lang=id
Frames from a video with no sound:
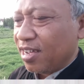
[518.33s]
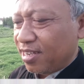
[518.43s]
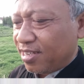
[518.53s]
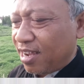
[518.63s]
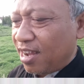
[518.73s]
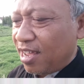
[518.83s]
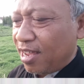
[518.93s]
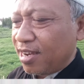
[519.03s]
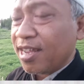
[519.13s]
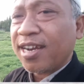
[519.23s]

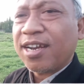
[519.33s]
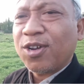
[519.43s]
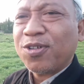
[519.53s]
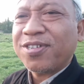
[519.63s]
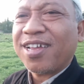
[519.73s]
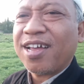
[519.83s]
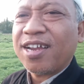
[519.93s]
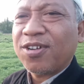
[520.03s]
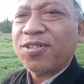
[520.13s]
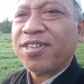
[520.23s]
kesalahan dan dosa,
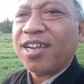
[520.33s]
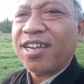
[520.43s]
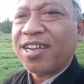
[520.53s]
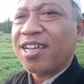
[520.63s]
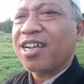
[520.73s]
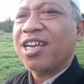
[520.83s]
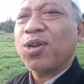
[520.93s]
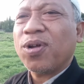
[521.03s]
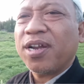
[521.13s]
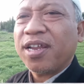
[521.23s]
dosa dan
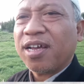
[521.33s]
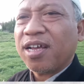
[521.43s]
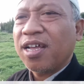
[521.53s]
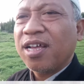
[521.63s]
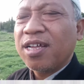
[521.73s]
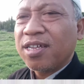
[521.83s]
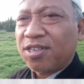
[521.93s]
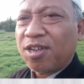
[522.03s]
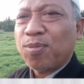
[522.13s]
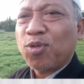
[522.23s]
kekeliruan yang
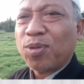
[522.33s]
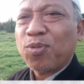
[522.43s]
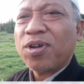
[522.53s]
saya buat.